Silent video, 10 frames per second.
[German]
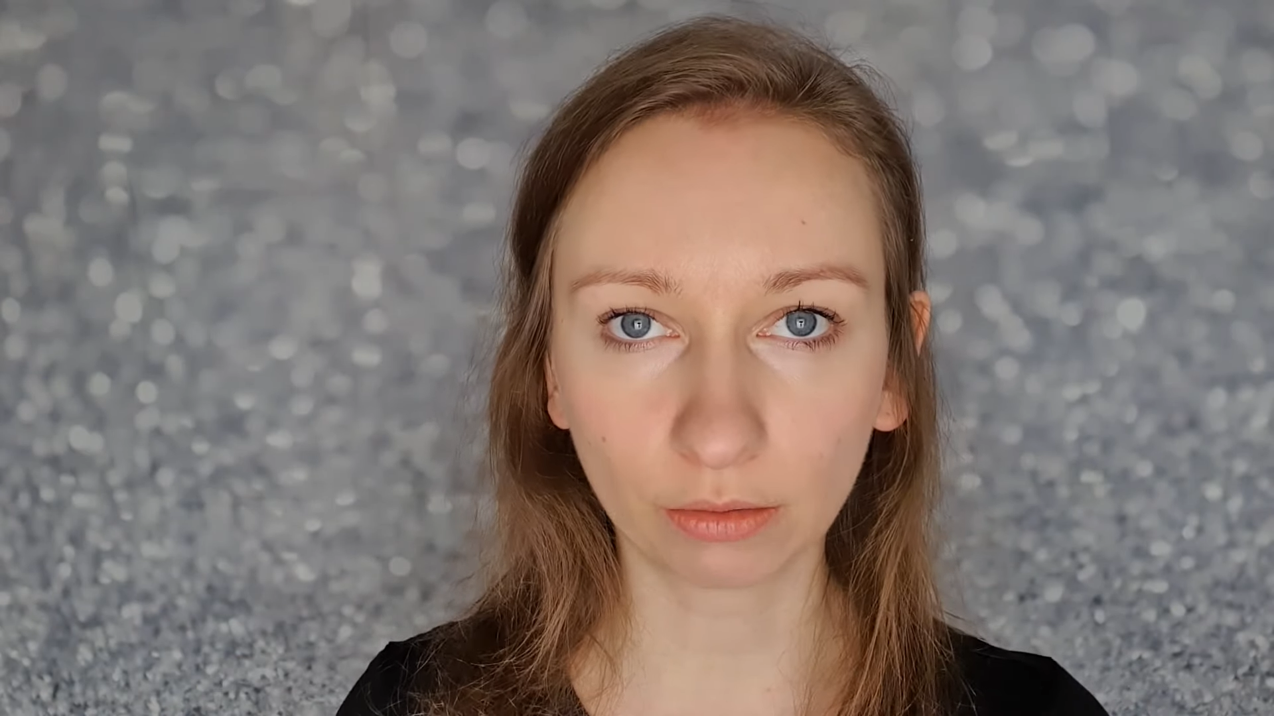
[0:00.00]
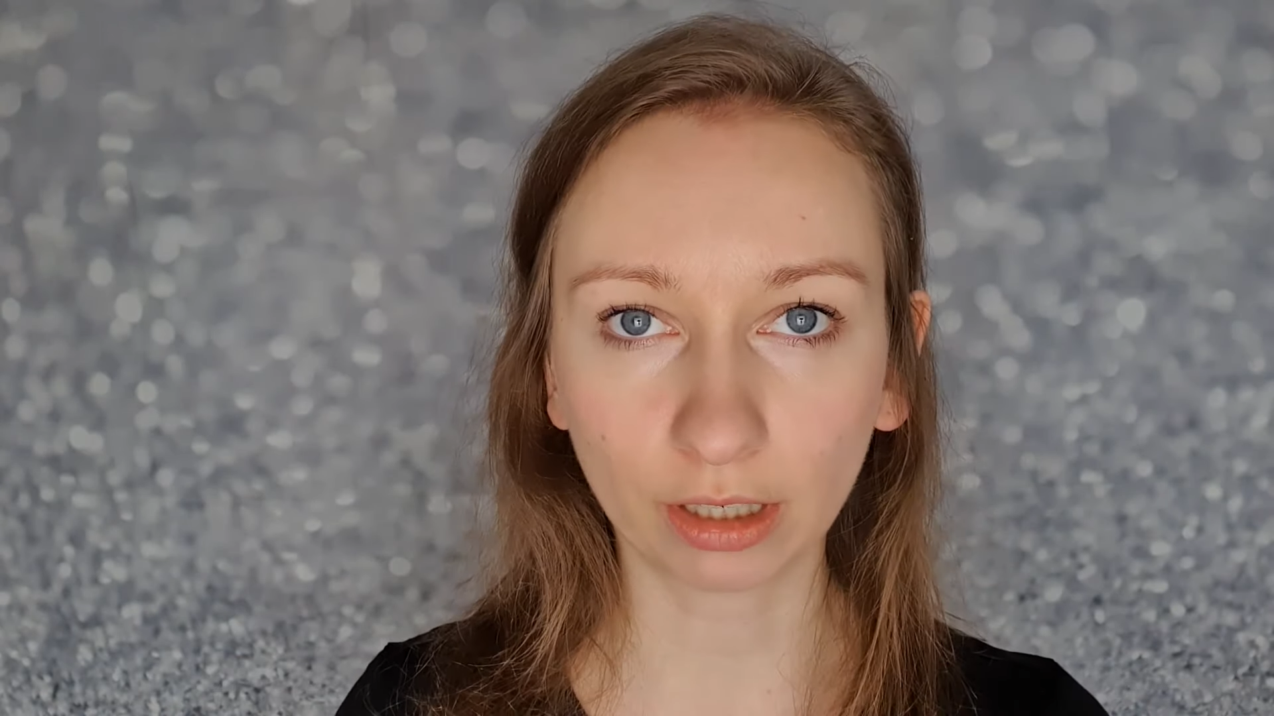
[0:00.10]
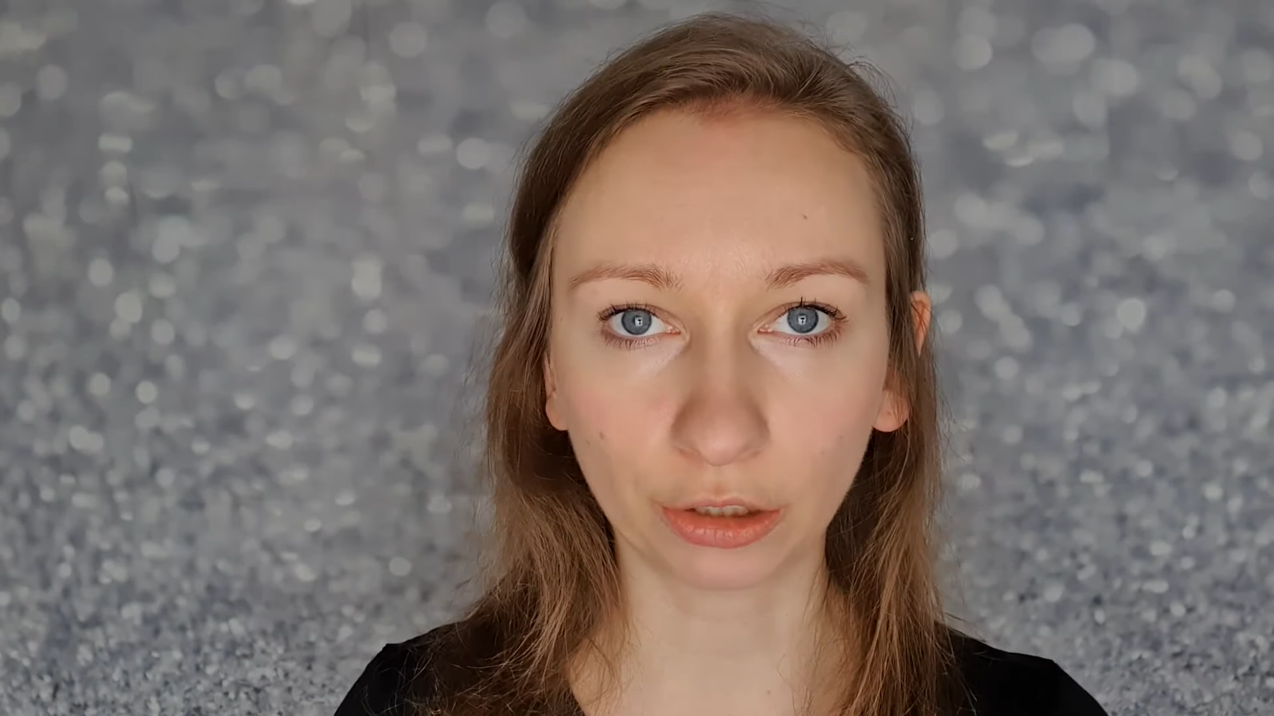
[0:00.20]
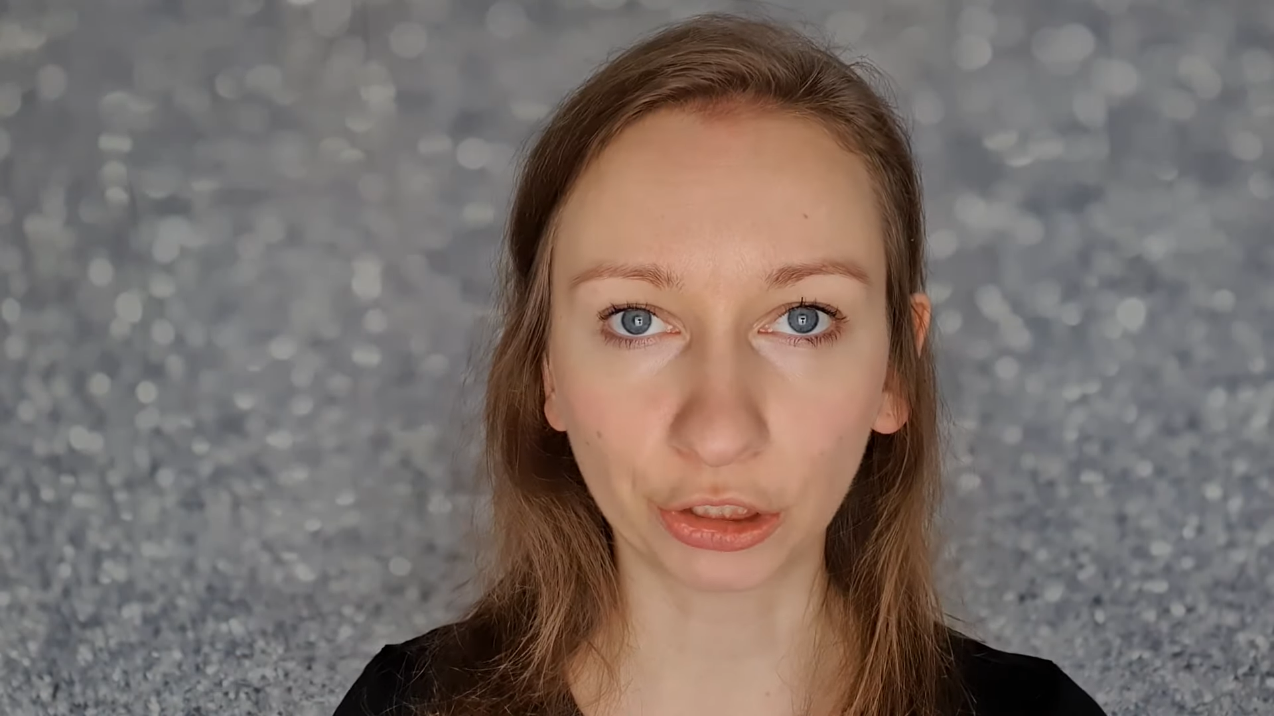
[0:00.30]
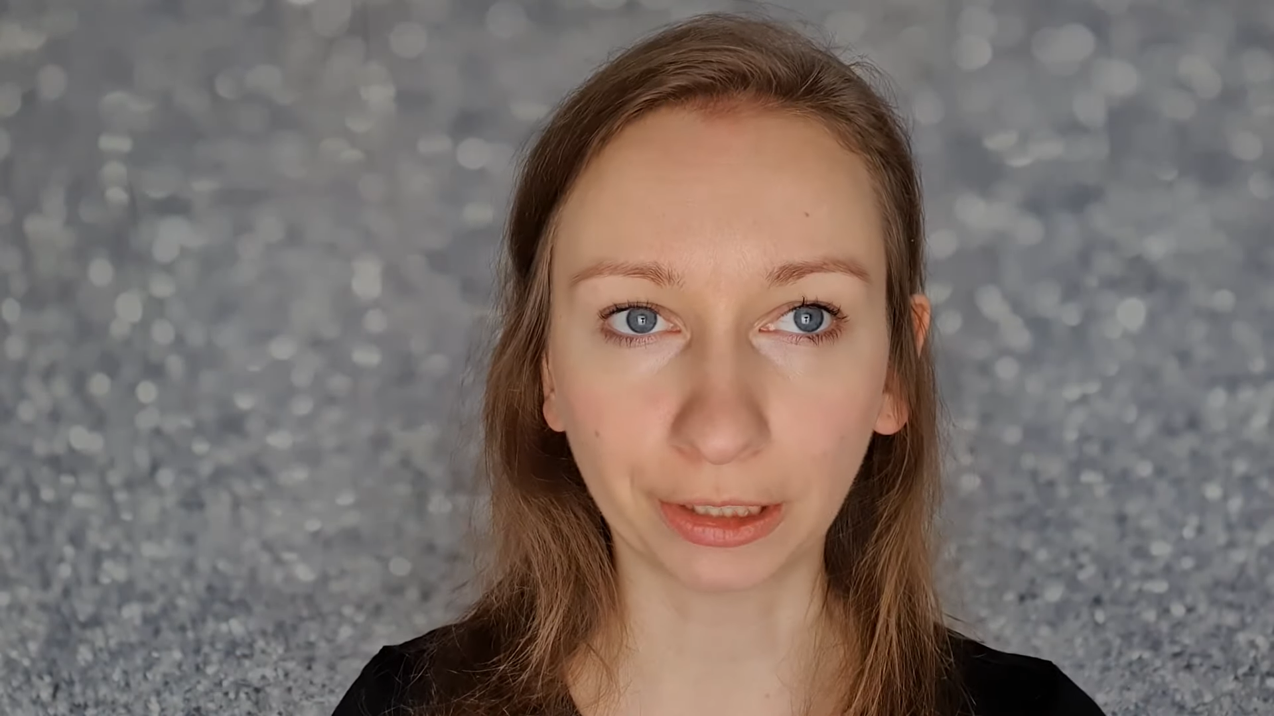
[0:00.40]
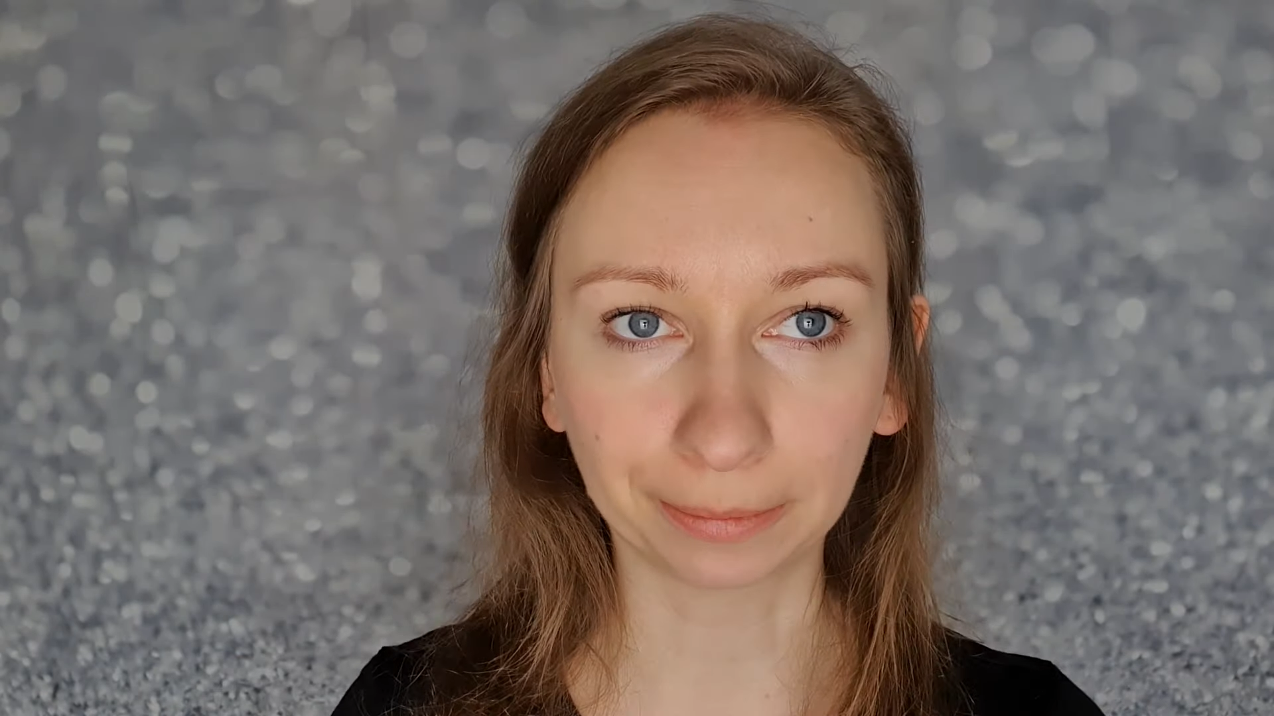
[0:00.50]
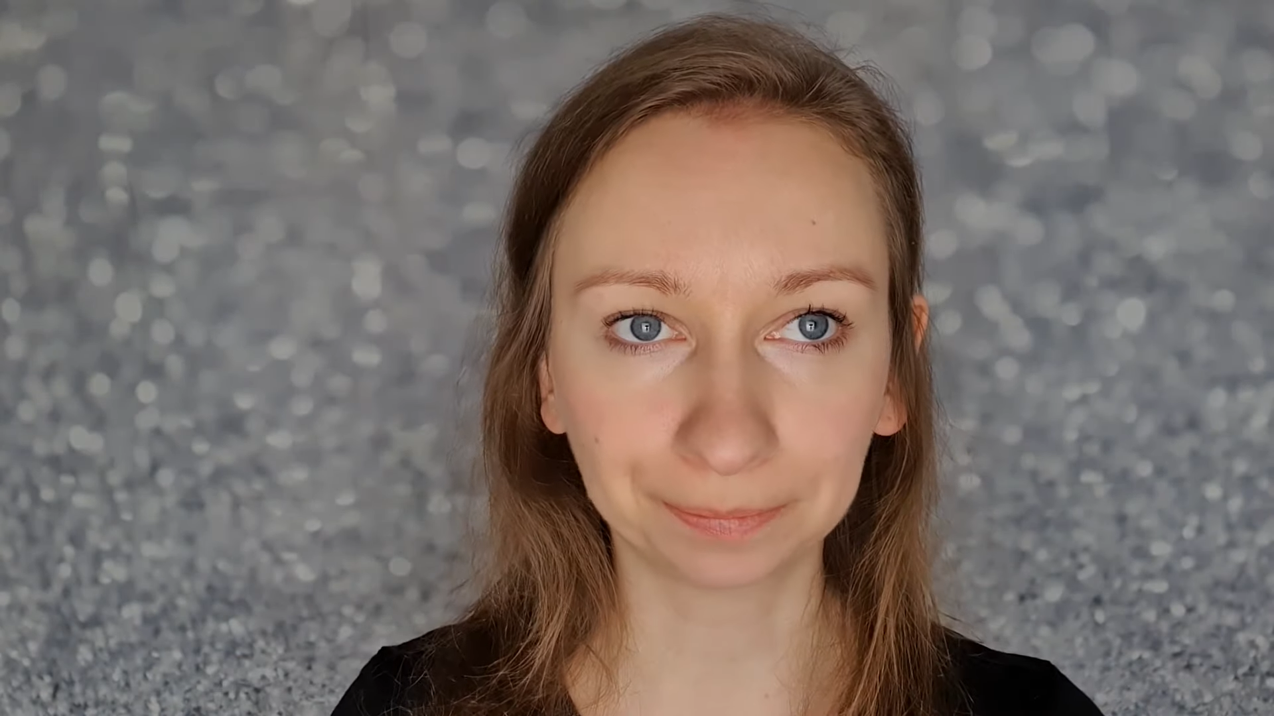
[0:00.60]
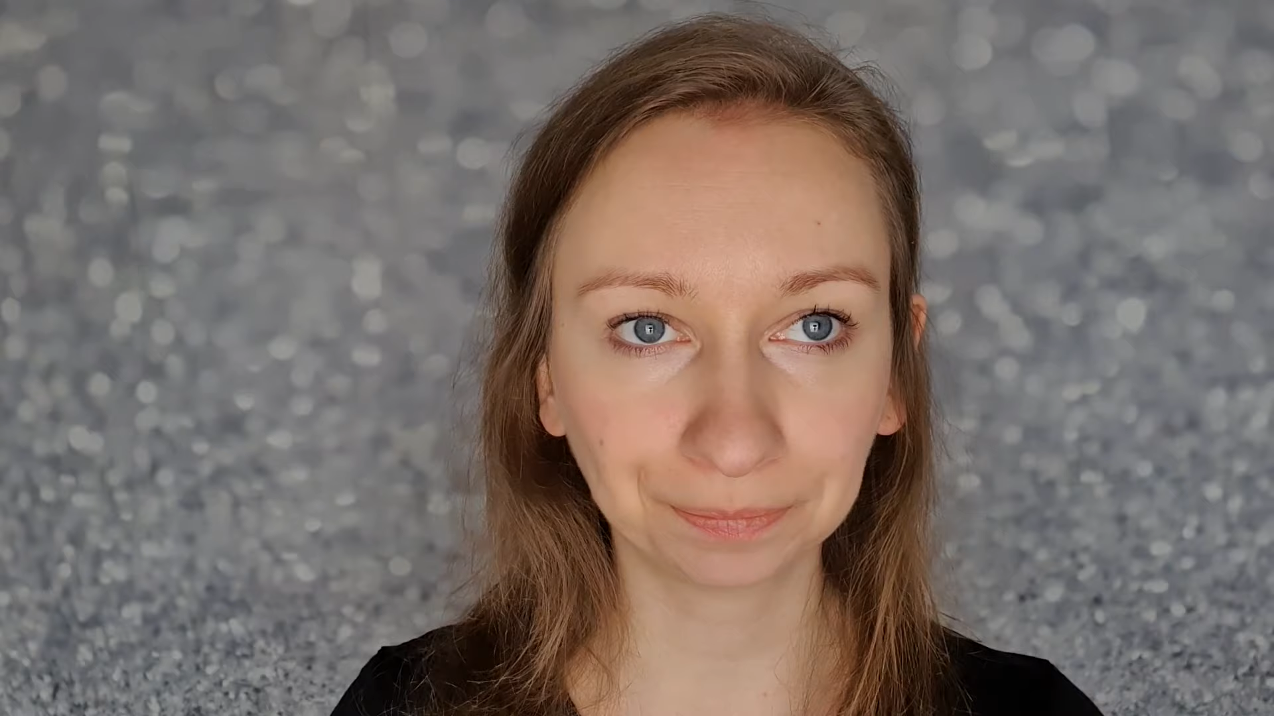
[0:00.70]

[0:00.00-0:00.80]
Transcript: zu kaschieren.